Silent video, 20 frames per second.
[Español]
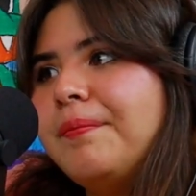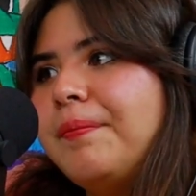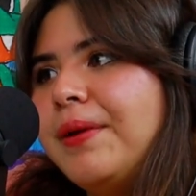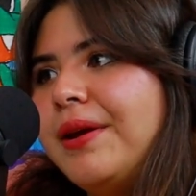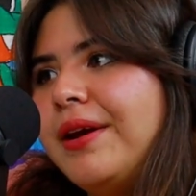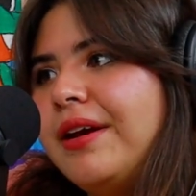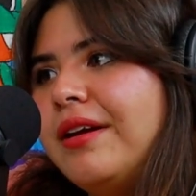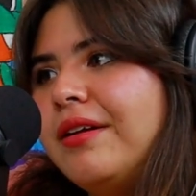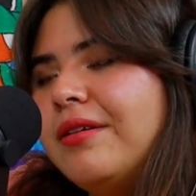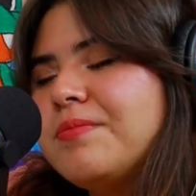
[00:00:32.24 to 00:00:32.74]

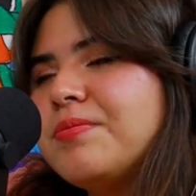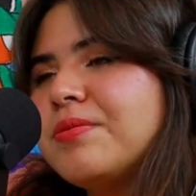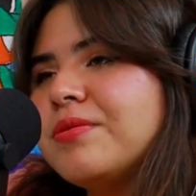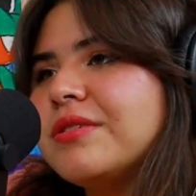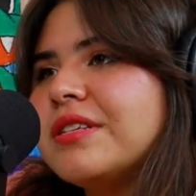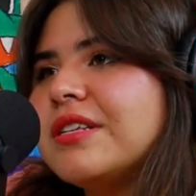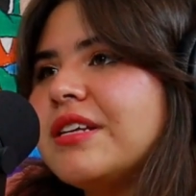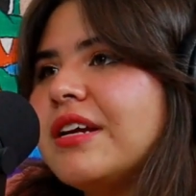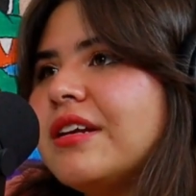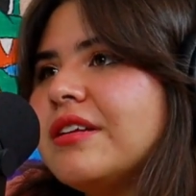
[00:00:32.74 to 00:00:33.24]
Pero
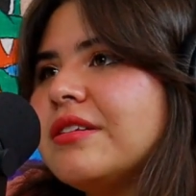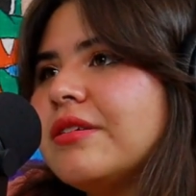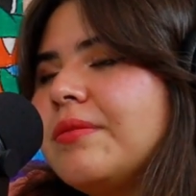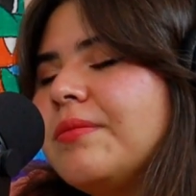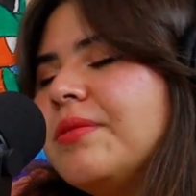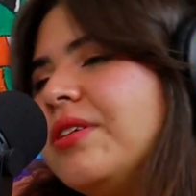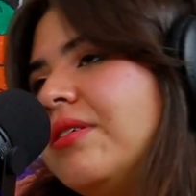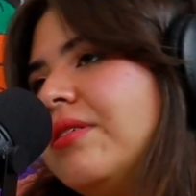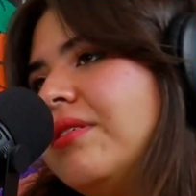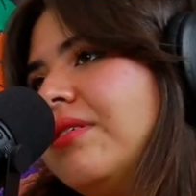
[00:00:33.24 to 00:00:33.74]
pues si eres
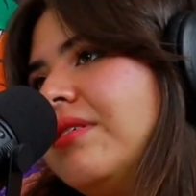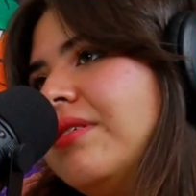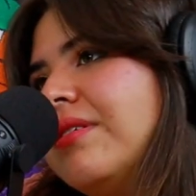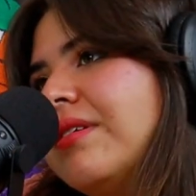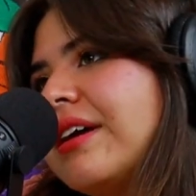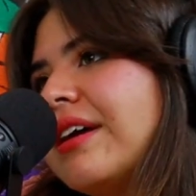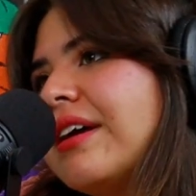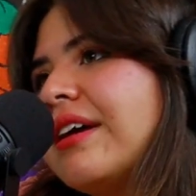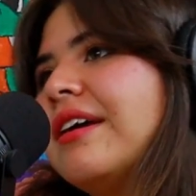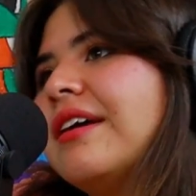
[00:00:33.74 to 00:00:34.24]
como
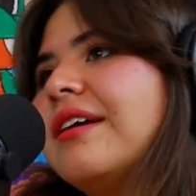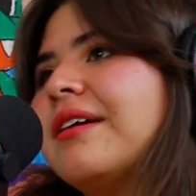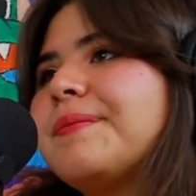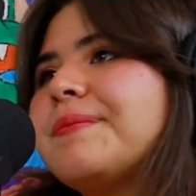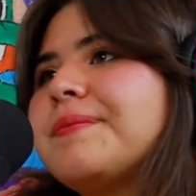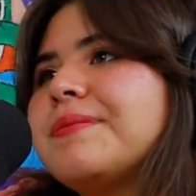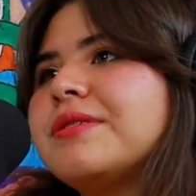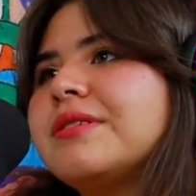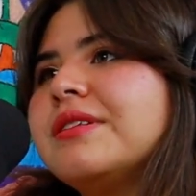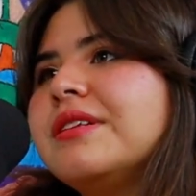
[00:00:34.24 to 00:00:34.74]
yo, que
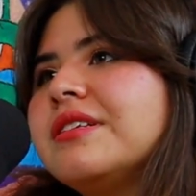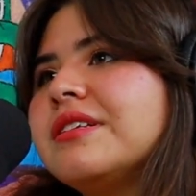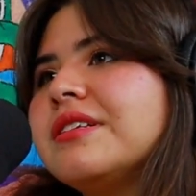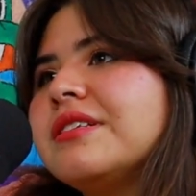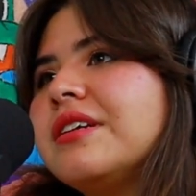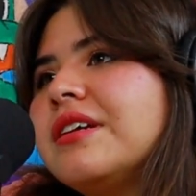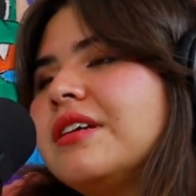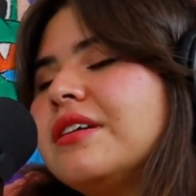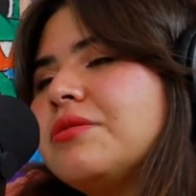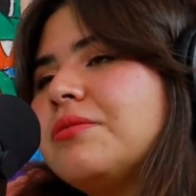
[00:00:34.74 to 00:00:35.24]
pues, dices,
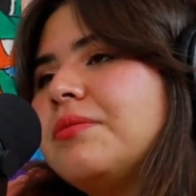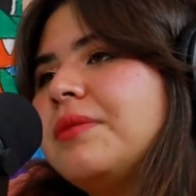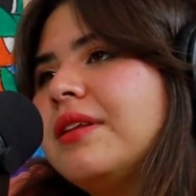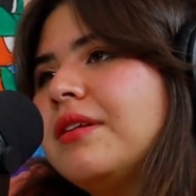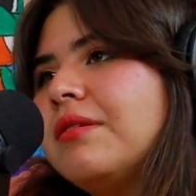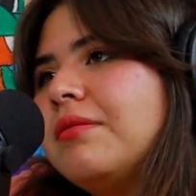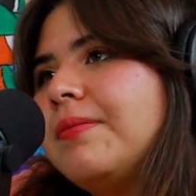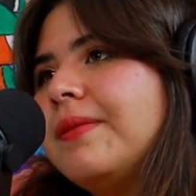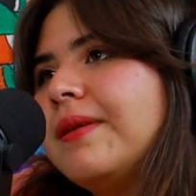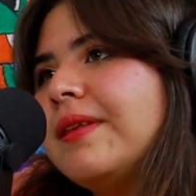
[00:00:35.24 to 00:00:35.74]
chingue su
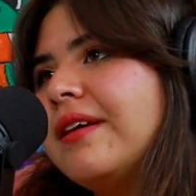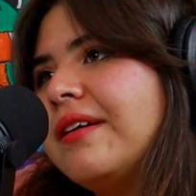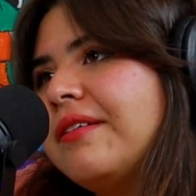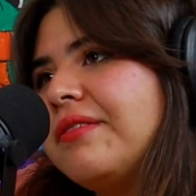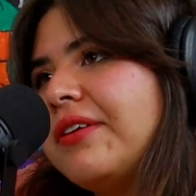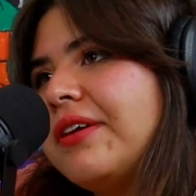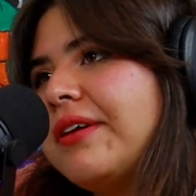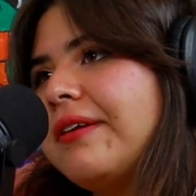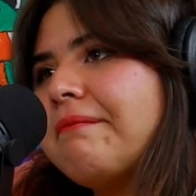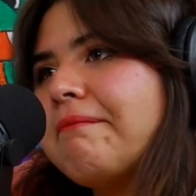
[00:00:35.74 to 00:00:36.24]
madre, un
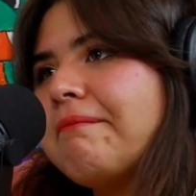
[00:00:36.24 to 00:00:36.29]
PDF.